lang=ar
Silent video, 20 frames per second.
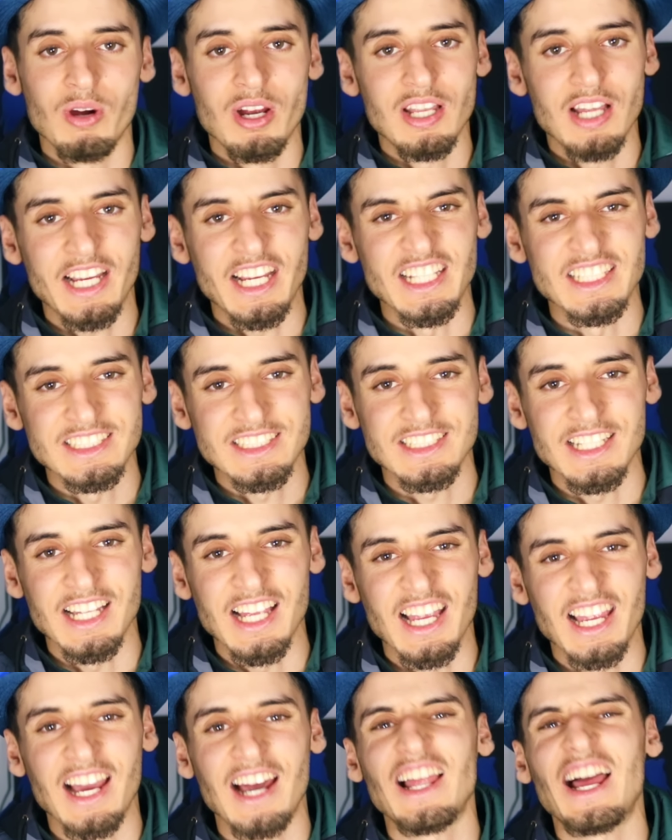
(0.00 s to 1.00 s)
ولكن
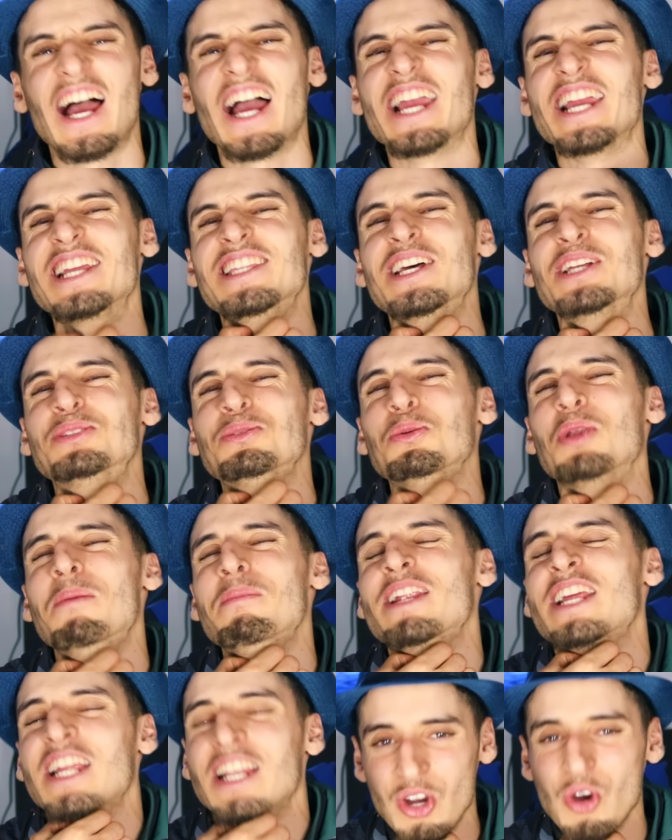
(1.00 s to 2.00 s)
السنغال حيدت ولا
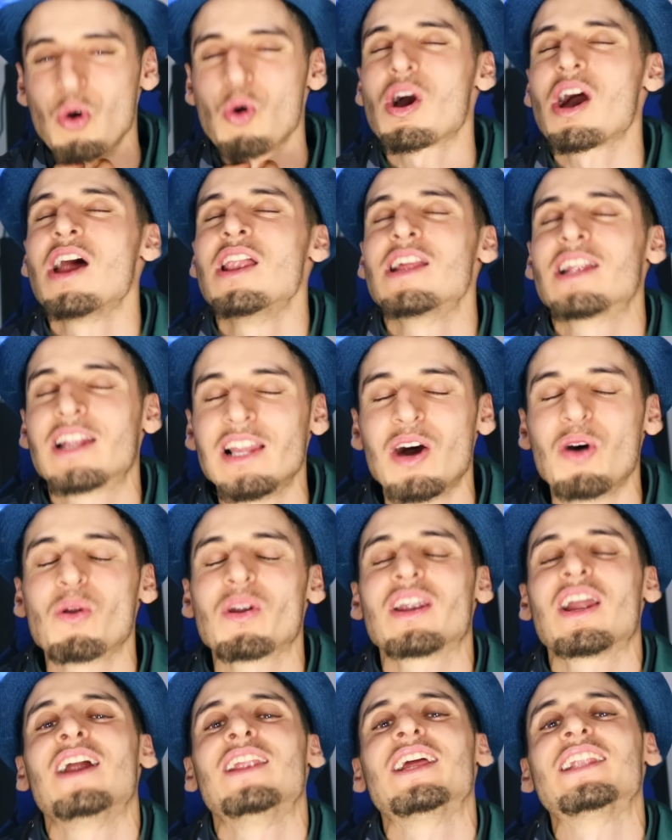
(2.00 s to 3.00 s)
من هنا وقالت لا
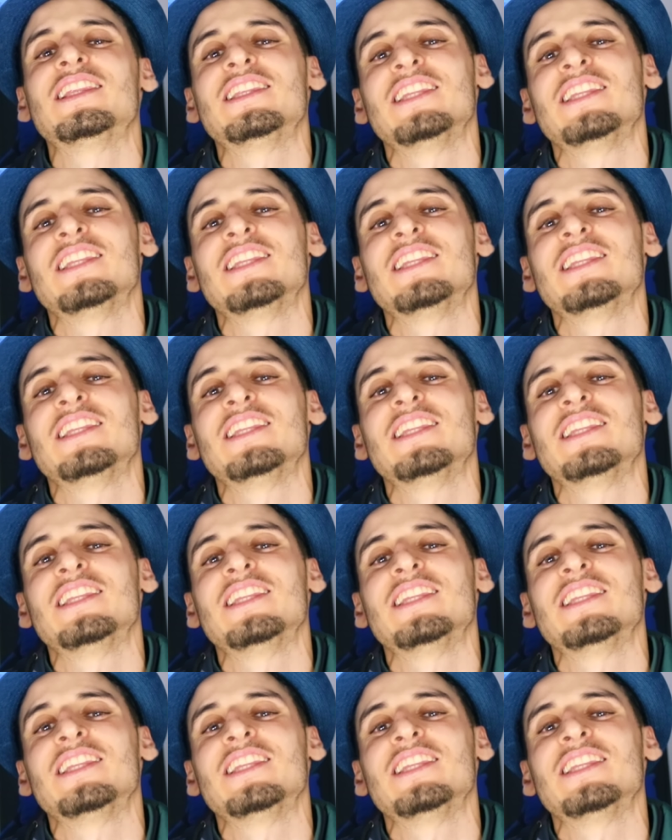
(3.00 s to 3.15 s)
والله لا